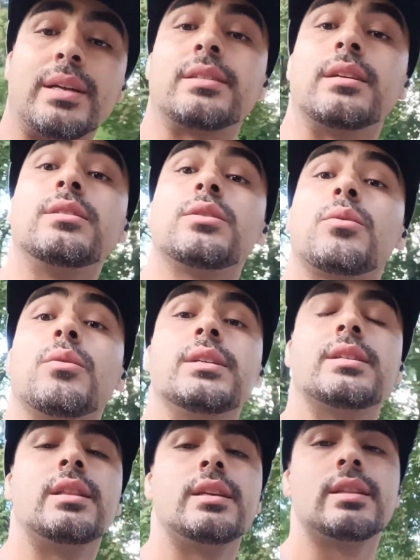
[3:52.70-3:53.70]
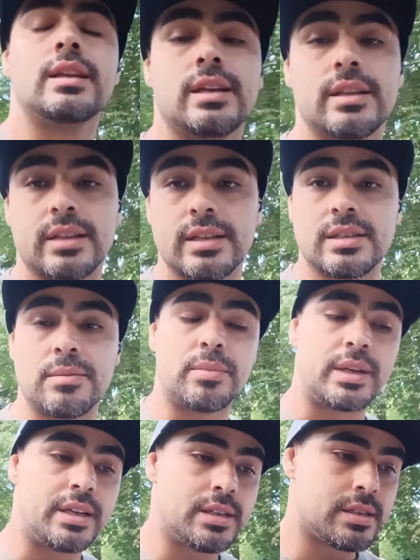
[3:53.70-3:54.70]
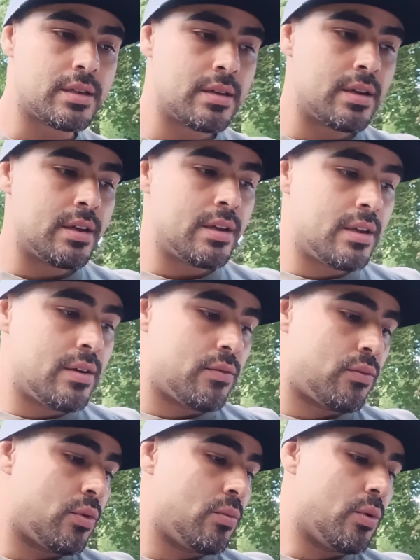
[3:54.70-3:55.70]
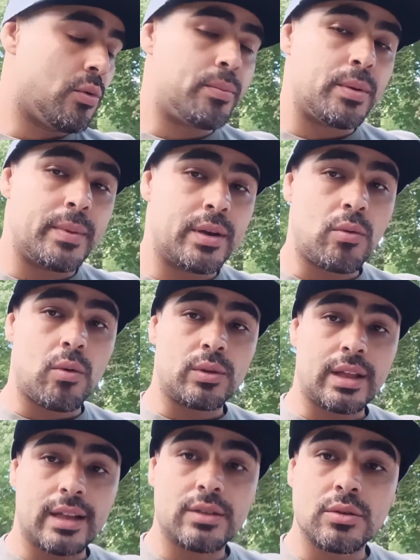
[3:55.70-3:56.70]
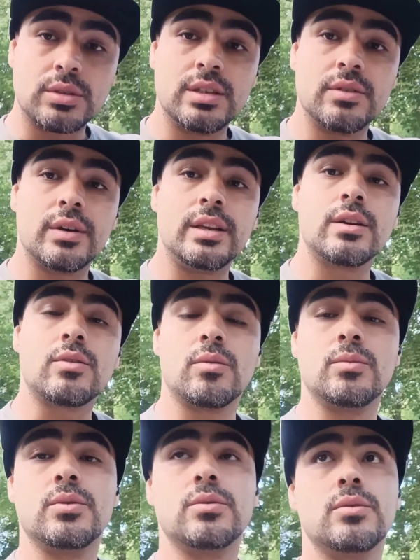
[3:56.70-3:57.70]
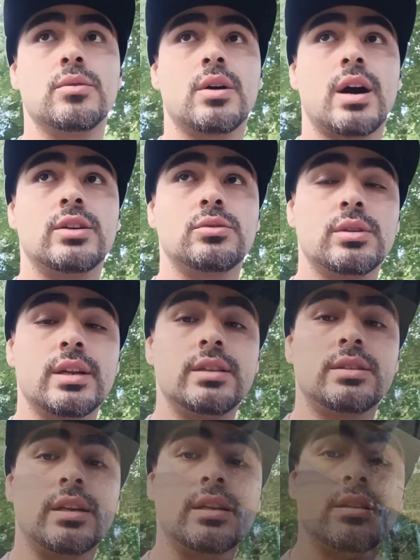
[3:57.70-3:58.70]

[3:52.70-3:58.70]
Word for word: bastante coisa ali né, nessa empresa. Foi o meu primeiro contato que eu tive ali como ajudante